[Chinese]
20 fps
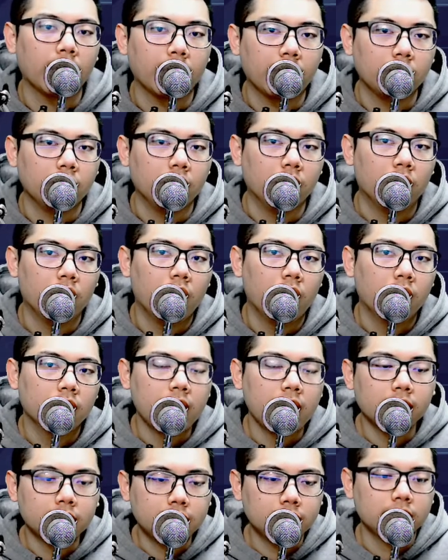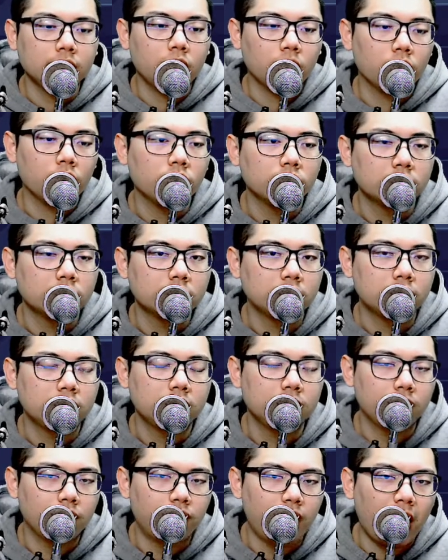给你。但是这种公司
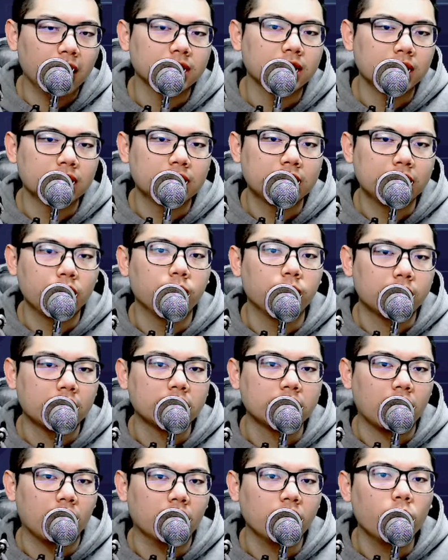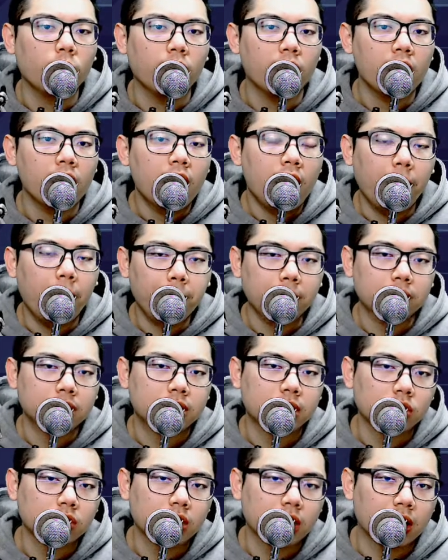发生的几率比较小，因为它本
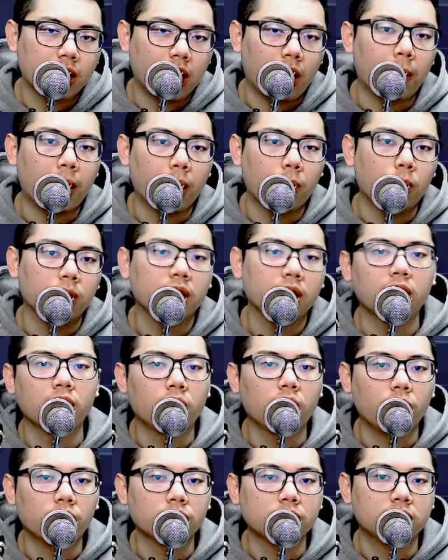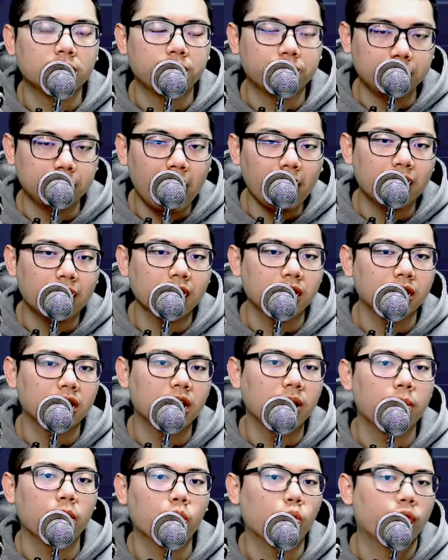身就是个老牌稳定的公司，不太可能
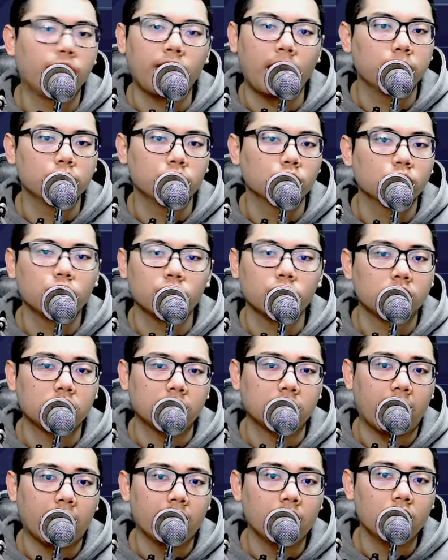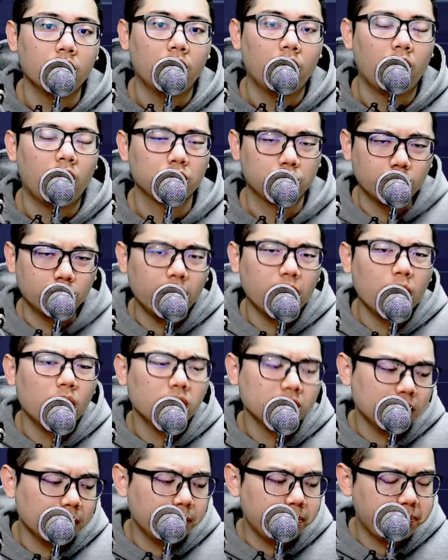特别股发不出股息来。哦，除非
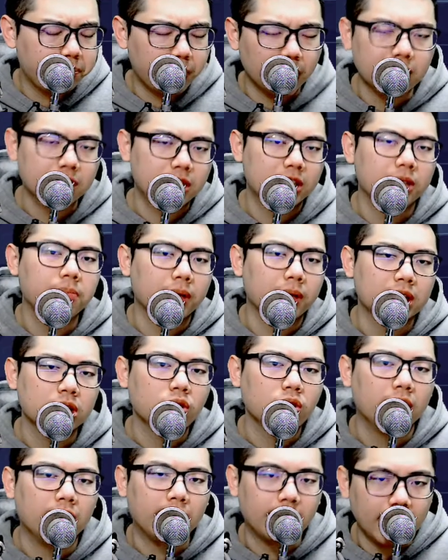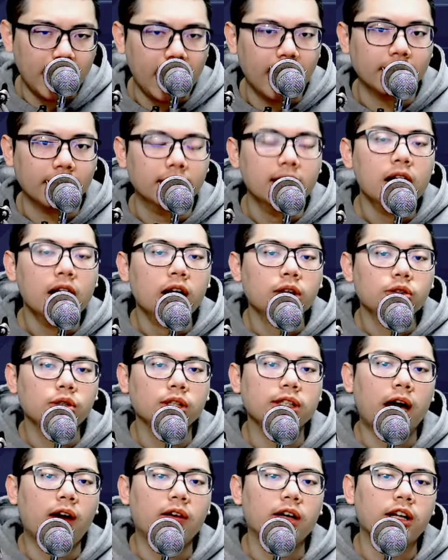公司的本质本身就很烂了，所
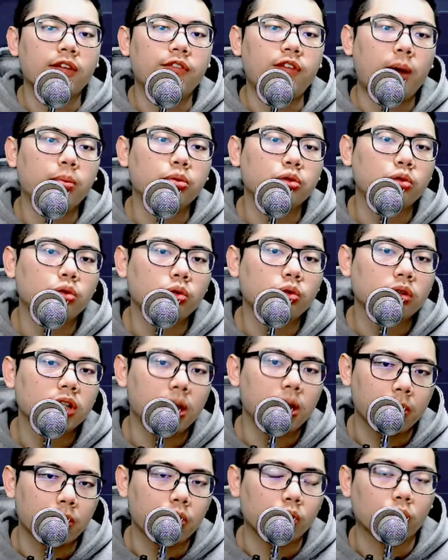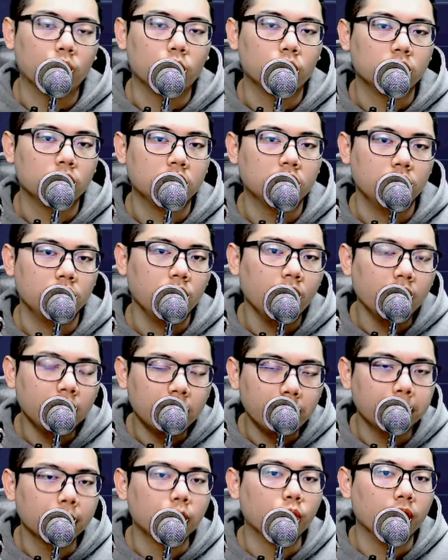以才有可能发不出特别股的股息，因为
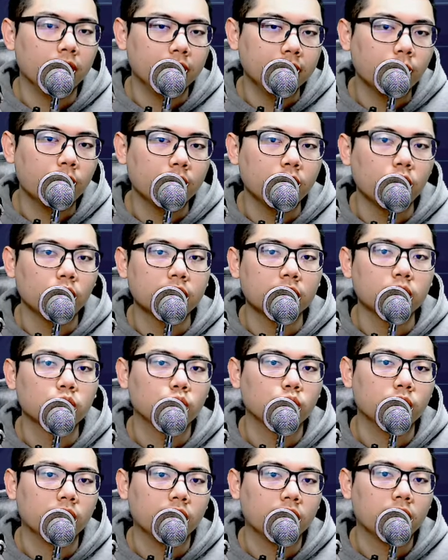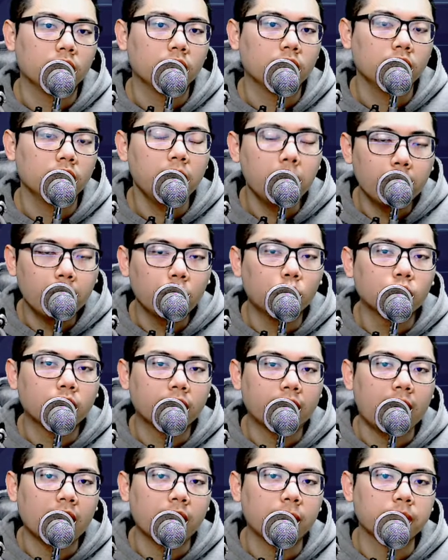特别股一定会优先处理。特别股的
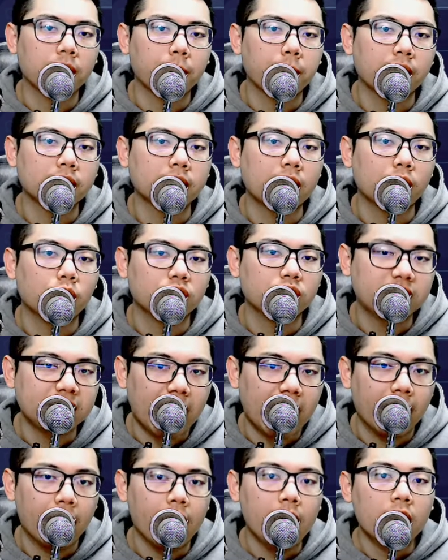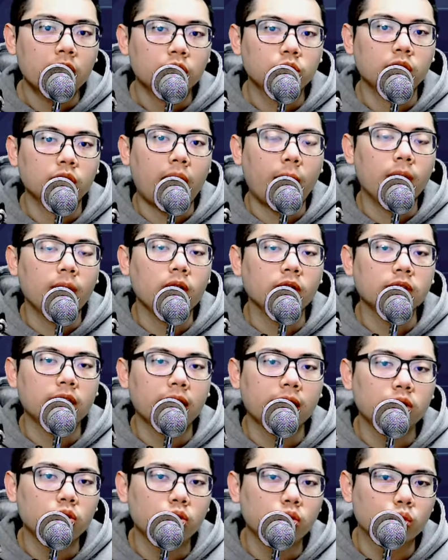概念比较偏向于债，所以它会优
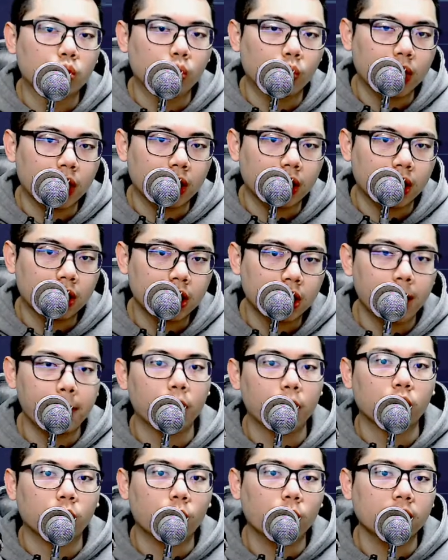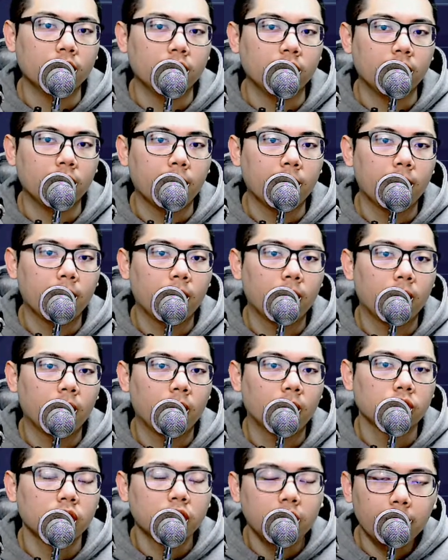先处理特别股的问题，
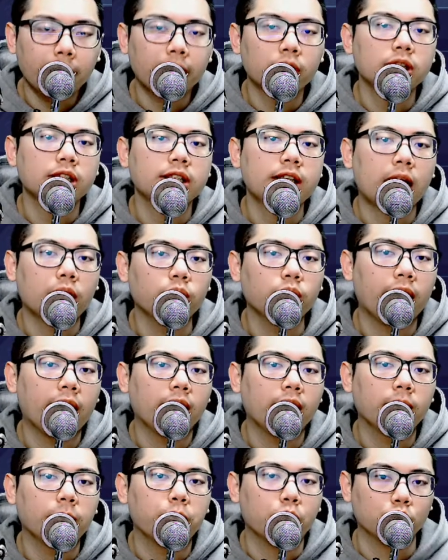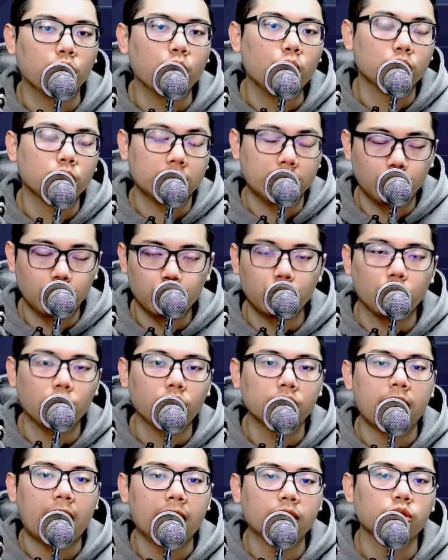所以特别股是相对普通股也绝
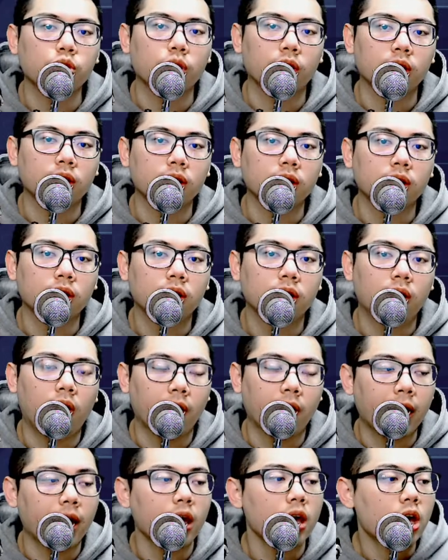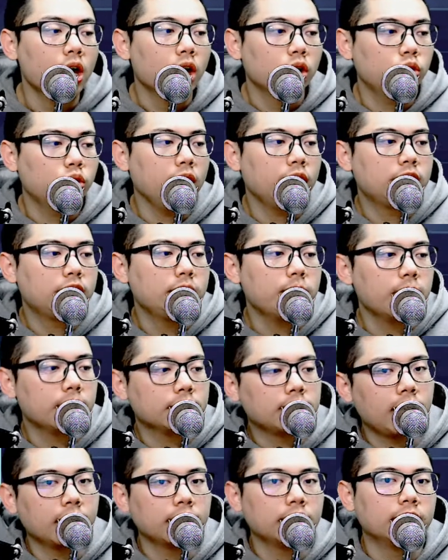对是安全的。OK，所以基本
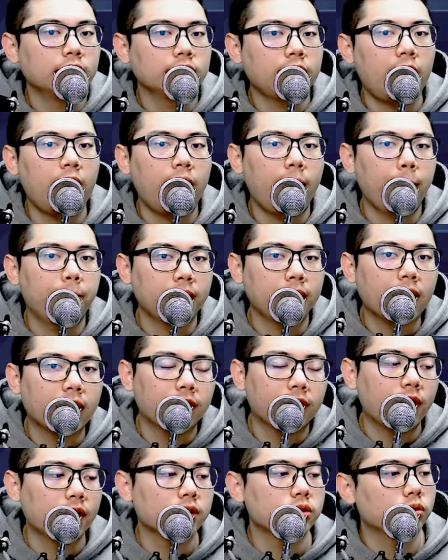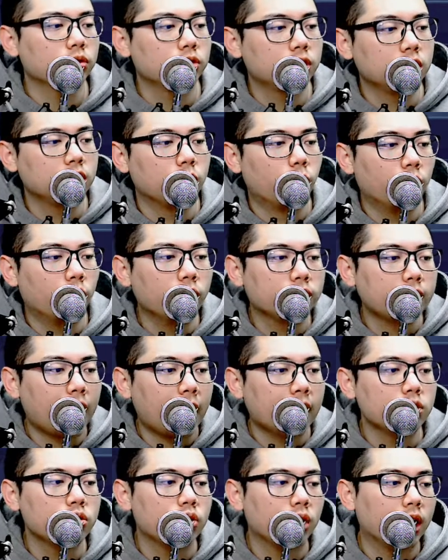上呢，它不太可能发生这种事情，我认为是
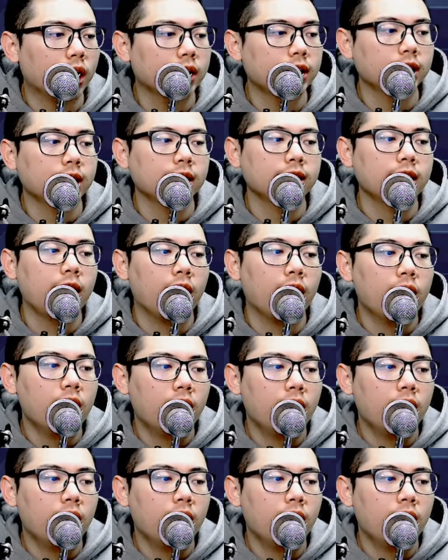安全。那再加上